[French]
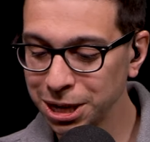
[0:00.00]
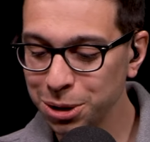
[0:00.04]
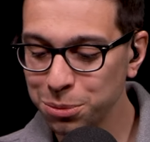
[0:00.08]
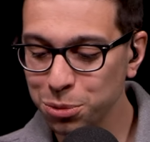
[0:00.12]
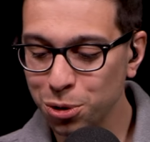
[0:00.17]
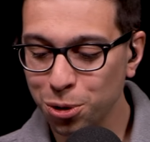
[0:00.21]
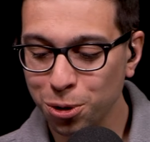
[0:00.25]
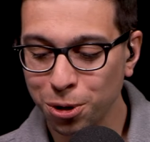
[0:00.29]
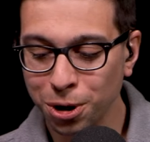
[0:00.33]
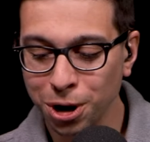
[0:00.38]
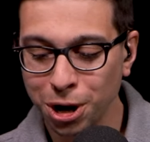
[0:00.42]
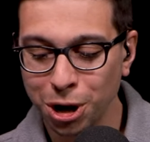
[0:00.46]

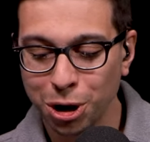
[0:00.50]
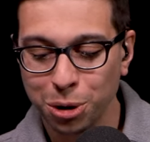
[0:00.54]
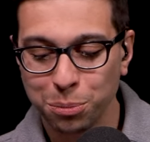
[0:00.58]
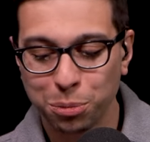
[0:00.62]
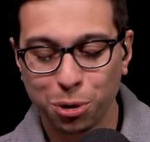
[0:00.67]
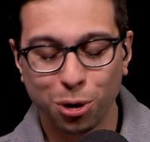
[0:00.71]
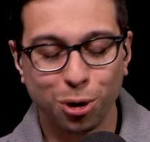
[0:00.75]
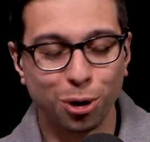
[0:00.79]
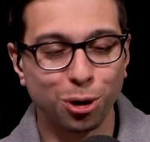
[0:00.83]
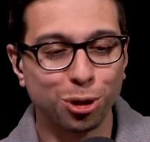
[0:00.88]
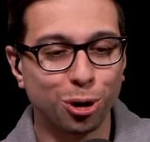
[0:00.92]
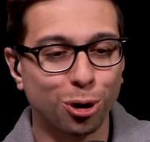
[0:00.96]
Bon,
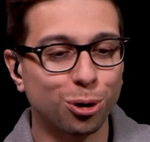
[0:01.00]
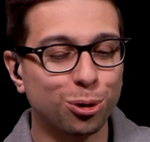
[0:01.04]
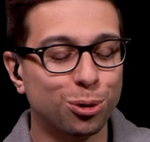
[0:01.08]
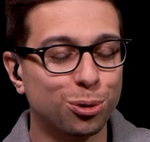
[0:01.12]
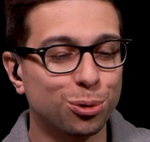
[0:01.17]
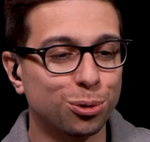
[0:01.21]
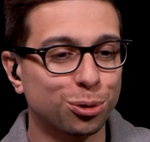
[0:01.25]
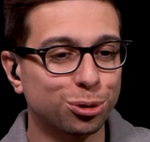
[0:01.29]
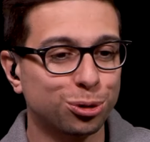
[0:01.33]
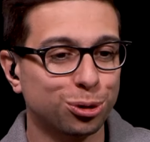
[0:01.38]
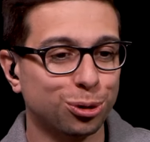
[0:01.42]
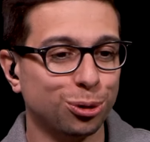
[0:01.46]
prendre en
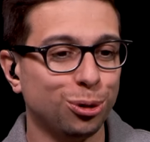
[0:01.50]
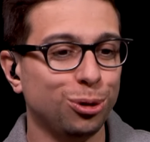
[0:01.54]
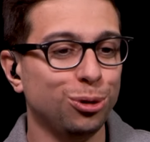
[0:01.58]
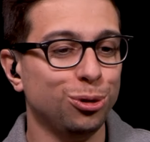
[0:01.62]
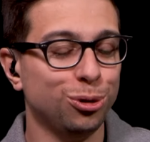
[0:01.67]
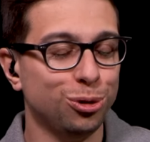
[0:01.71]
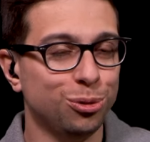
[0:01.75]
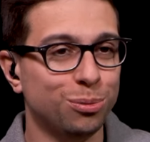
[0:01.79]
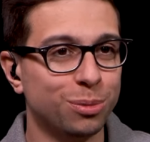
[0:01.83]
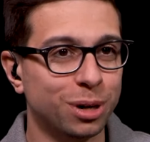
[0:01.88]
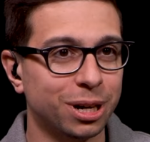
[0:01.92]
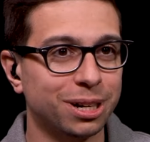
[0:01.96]
compte
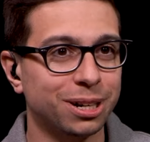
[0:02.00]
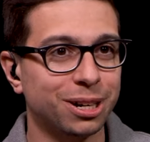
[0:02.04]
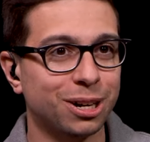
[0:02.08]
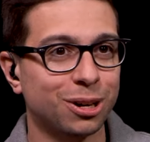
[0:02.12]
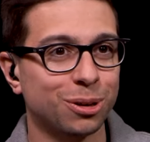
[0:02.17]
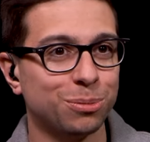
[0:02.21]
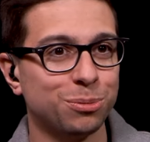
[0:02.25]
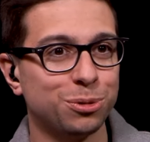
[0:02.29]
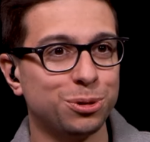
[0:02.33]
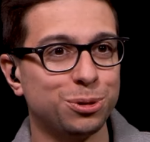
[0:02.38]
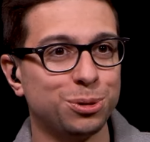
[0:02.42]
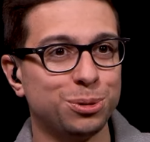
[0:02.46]
l'humain,
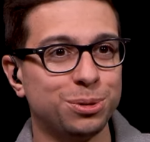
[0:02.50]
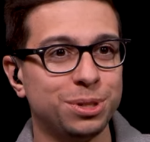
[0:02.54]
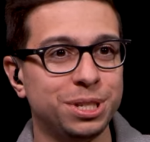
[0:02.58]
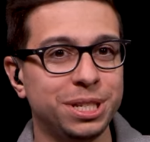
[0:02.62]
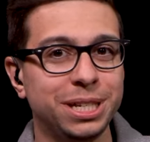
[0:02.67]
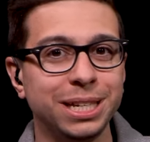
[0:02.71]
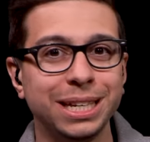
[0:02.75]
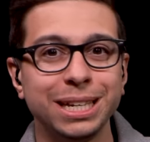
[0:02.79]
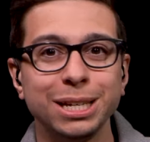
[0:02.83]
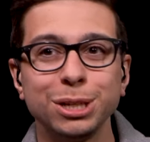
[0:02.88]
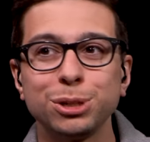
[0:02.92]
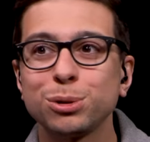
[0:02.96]
comme tu
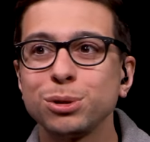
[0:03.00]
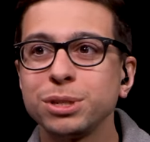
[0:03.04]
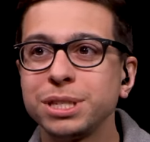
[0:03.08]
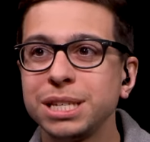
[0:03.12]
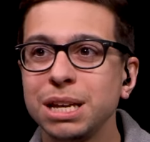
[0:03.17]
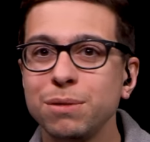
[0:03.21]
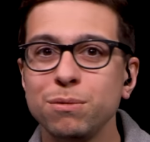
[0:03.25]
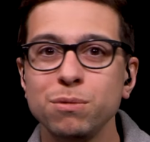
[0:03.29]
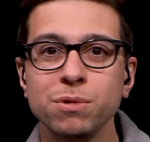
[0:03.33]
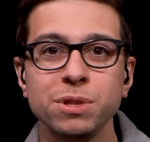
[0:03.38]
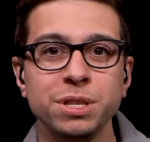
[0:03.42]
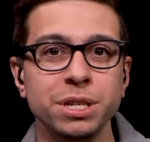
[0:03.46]
dis, qu'est-ce que
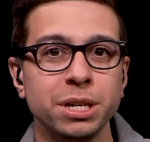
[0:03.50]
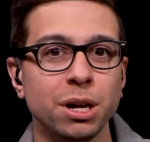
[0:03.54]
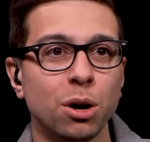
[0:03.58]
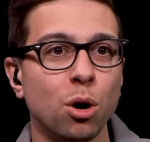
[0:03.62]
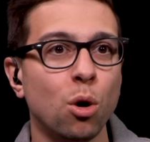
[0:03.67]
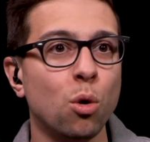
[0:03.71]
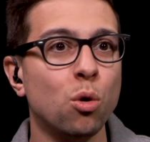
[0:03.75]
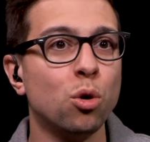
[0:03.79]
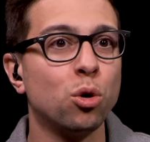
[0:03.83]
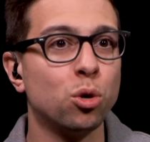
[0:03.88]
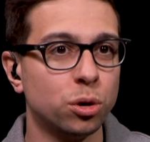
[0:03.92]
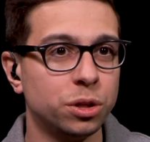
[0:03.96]
ça veut dire
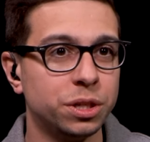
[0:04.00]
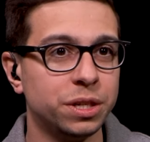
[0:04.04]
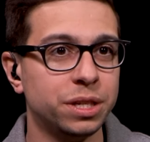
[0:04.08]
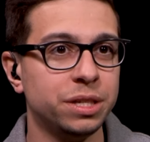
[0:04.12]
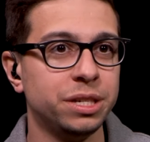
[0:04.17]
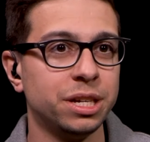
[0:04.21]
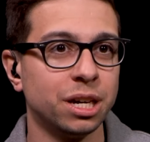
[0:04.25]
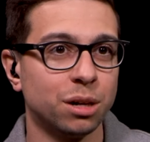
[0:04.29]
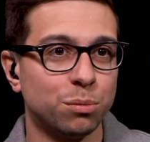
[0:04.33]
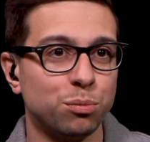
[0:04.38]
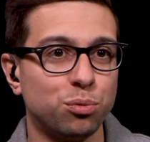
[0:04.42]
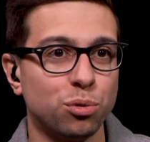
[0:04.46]
au
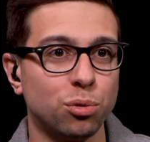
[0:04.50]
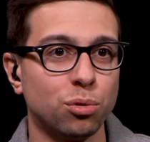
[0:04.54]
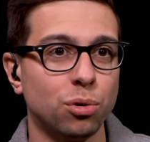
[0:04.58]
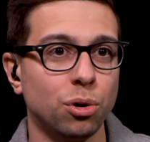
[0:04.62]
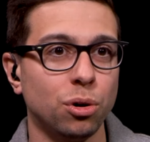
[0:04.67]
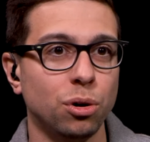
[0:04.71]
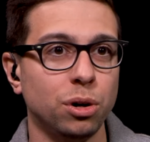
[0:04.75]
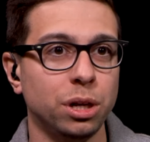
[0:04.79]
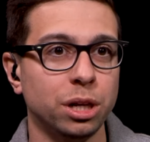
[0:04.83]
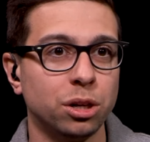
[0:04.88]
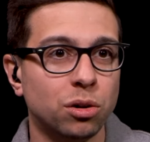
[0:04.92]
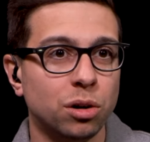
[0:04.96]
quotidien pour
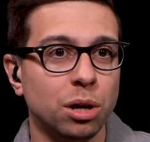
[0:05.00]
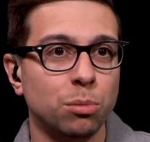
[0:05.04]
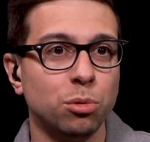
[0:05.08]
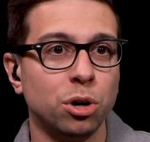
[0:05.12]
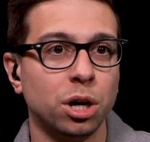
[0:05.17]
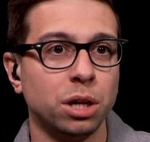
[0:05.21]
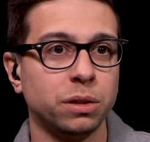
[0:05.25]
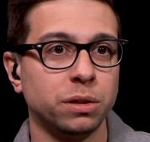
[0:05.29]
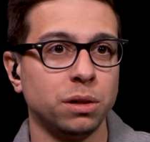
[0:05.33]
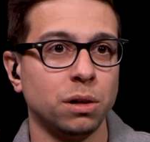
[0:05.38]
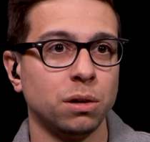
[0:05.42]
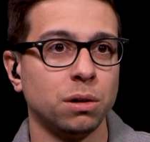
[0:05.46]
les
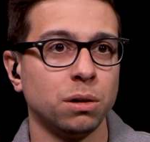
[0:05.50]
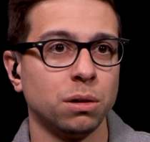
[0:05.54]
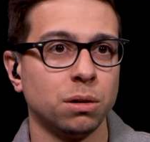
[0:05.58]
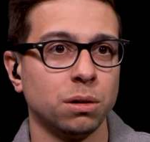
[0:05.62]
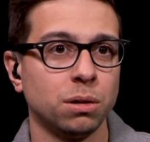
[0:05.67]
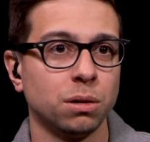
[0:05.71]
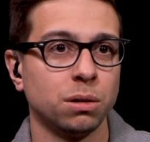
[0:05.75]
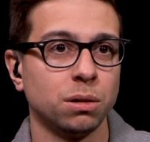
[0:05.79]
collaborateurs